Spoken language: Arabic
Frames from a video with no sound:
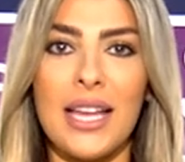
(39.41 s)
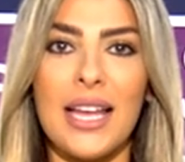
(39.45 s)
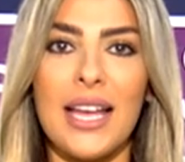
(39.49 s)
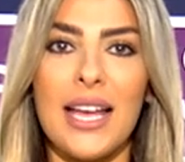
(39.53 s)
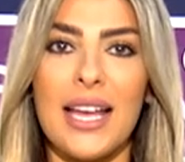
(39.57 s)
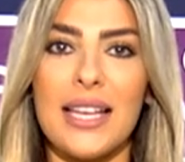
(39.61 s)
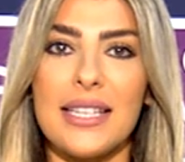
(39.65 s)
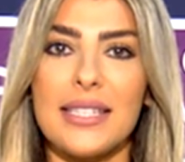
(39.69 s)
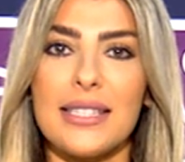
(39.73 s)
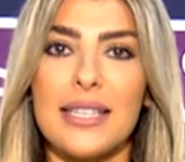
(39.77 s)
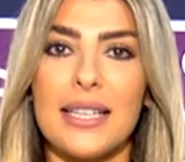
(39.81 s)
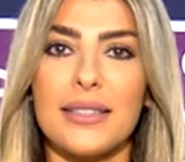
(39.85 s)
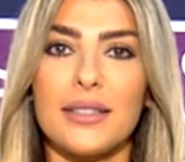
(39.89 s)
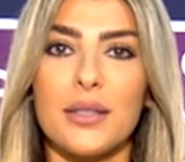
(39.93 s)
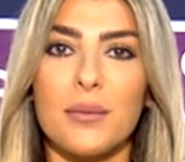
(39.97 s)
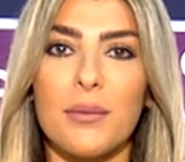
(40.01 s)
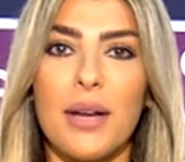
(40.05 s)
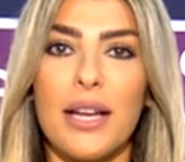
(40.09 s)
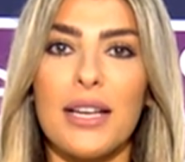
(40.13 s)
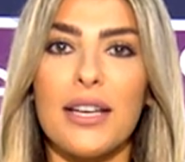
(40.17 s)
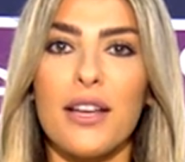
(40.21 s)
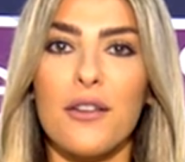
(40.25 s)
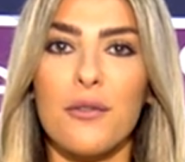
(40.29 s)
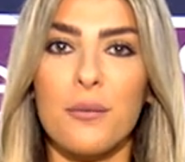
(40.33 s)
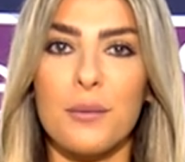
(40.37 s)
هالست
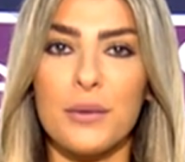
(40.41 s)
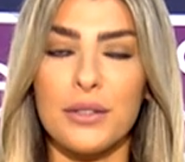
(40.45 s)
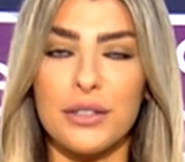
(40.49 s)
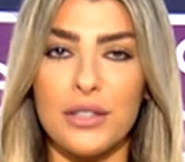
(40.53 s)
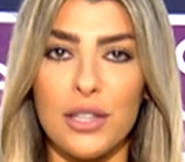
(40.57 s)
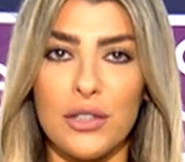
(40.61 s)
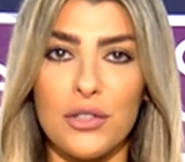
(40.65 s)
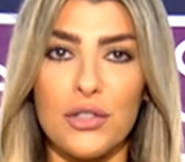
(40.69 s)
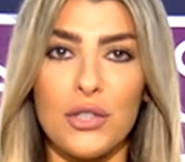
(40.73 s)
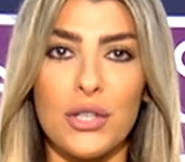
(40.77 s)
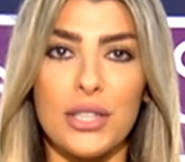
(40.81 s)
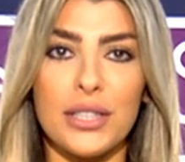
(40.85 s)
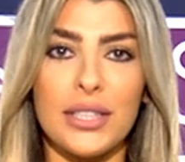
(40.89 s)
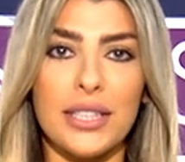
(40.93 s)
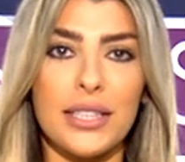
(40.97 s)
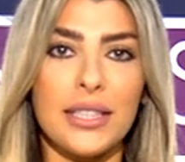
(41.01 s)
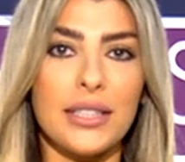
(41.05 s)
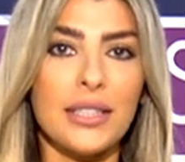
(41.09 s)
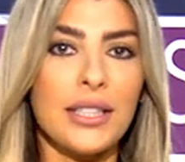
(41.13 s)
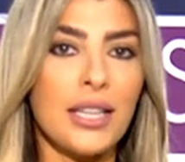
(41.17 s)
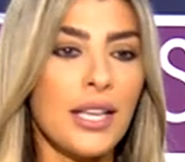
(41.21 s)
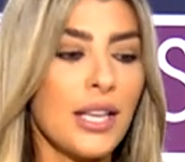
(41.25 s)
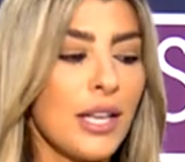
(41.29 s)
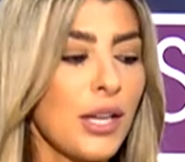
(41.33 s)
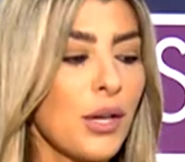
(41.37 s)
مألف من طنجرتين
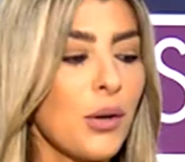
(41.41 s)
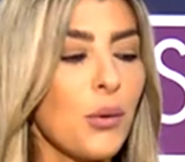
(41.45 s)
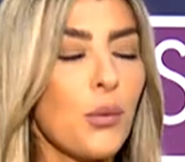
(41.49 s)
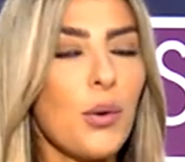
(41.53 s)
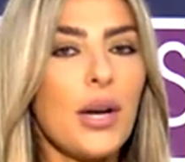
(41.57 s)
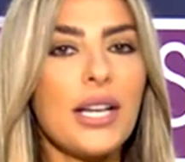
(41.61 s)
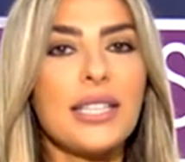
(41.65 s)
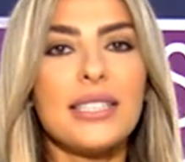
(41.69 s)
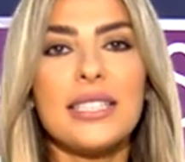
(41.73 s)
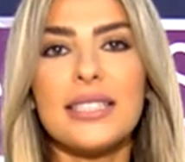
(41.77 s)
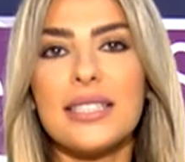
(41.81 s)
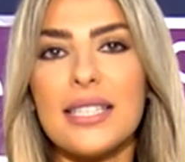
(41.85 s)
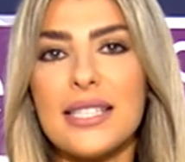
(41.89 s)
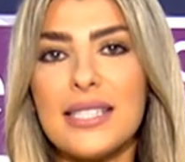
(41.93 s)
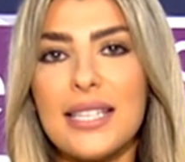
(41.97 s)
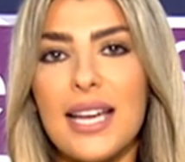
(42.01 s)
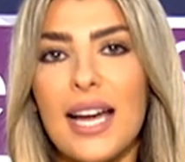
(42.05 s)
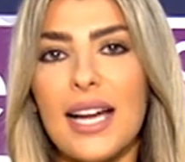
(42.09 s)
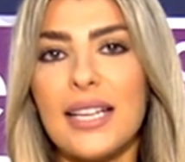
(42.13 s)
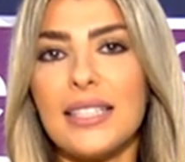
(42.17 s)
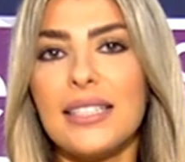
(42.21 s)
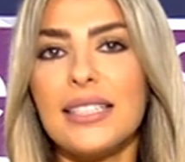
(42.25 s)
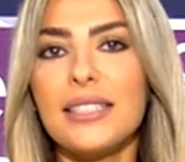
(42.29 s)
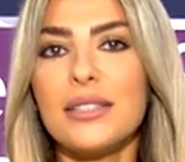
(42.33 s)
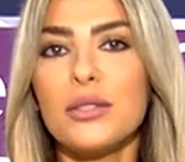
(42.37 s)
وحدة
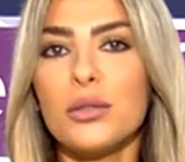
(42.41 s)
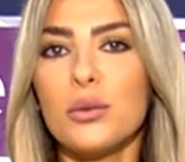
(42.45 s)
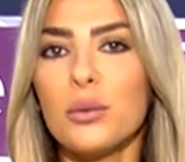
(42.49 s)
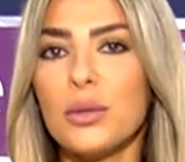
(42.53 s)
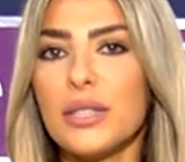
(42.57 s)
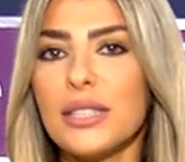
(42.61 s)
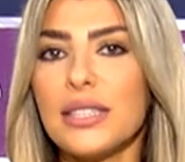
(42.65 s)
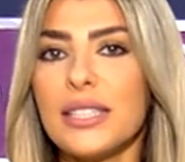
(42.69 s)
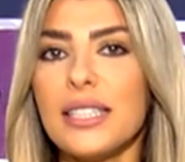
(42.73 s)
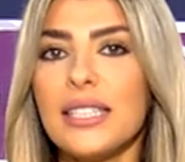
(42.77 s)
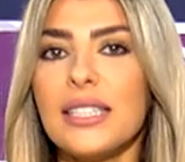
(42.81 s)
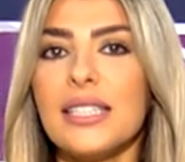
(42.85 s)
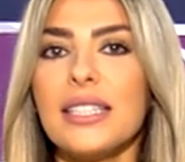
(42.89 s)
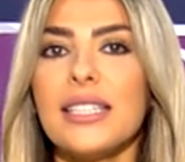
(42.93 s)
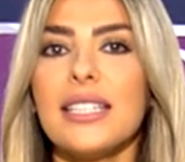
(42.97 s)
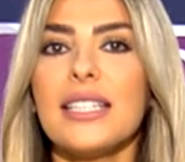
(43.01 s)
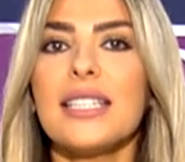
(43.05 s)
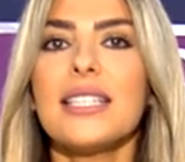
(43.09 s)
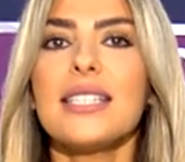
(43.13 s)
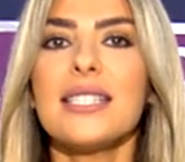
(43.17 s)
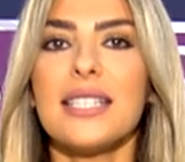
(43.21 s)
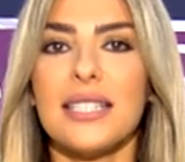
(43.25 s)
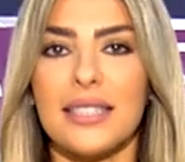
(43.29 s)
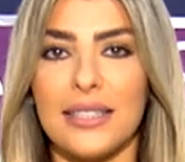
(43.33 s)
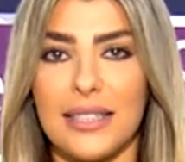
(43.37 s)
9 لتر والثانيه
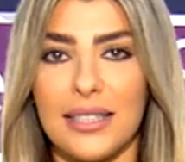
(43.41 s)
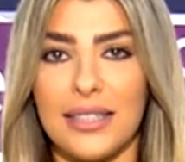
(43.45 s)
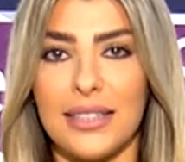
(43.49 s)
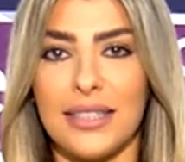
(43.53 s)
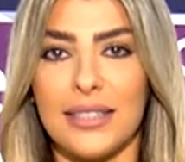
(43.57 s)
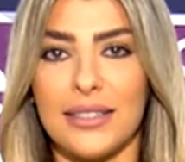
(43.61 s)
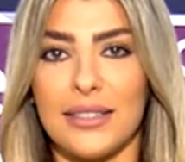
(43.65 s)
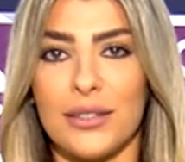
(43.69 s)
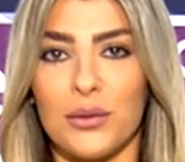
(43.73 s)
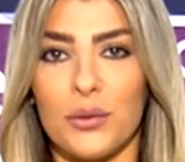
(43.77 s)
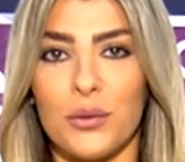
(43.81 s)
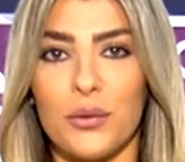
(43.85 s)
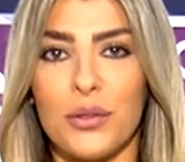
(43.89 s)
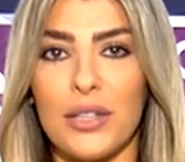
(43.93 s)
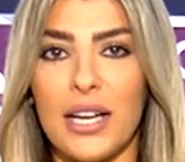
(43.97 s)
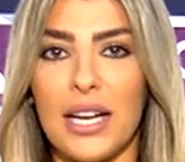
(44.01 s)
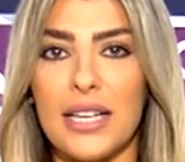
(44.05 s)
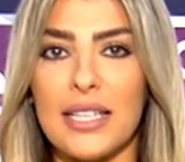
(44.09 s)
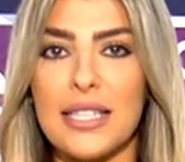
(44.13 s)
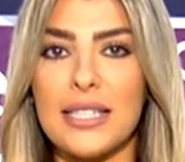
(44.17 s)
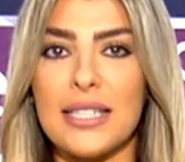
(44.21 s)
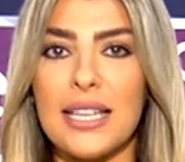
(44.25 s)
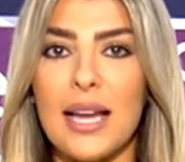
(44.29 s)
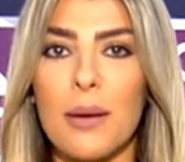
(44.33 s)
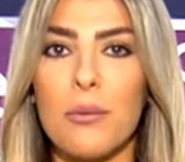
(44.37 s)
6 لتر وفينا
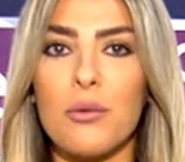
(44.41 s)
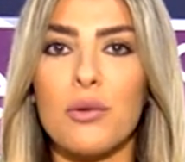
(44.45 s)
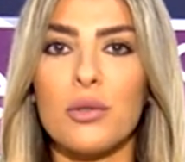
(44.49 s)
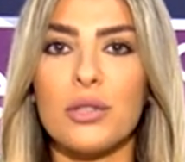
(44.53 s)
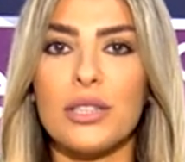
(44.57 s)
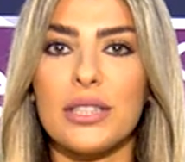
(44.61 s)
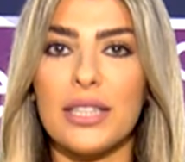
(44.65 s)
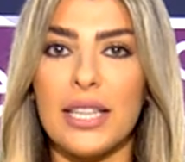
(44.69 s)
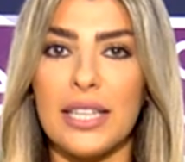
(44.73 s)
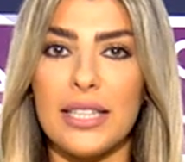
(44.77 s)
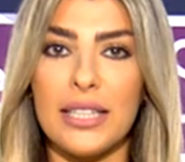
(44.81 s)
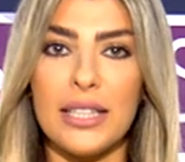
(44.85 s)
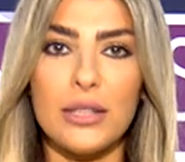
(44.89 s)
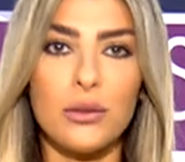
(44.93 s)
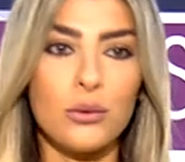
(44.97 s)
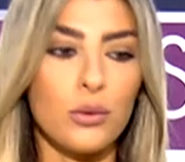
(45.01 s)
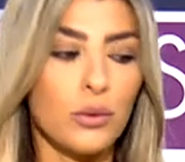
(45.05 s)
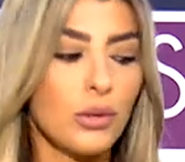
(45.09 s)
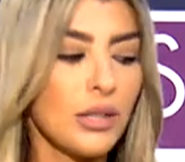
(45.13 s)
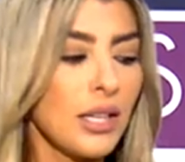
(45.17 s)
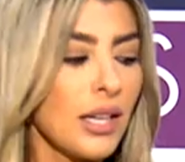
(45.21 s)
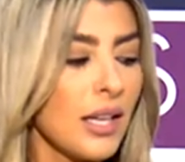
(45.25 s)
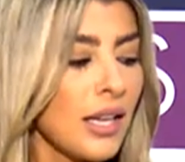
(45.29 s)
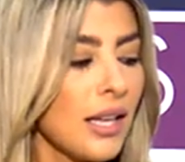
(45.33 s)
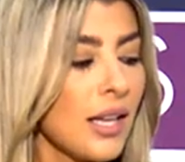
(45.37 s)
نستعملهم
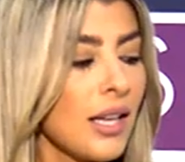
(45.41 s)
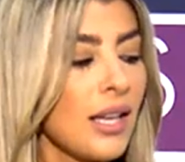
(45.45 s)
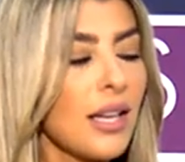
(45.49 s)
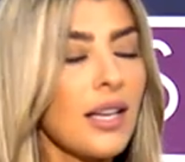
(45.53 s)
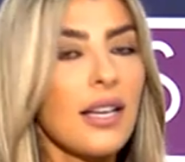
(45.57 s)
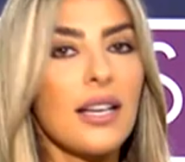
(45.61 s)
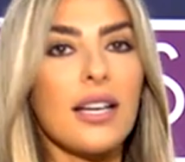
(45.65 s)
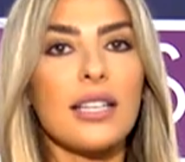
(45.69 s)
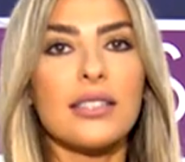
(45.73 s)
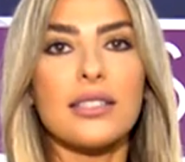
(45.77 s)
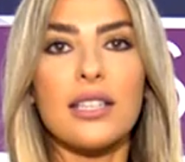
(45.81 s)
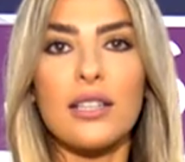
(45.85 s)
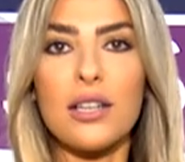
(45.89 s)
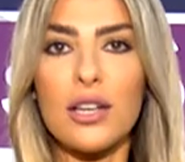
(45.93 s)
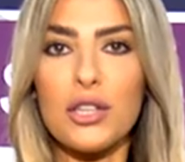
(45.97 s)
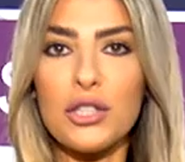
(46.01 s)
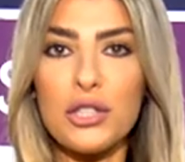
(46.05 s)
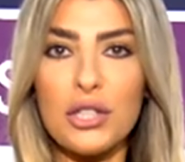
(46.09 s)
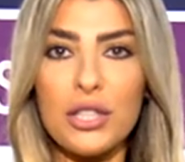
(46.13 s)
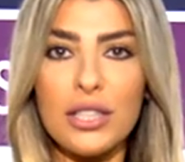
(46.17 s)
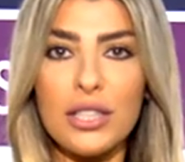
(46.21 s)
اثنيناتهم كطناجر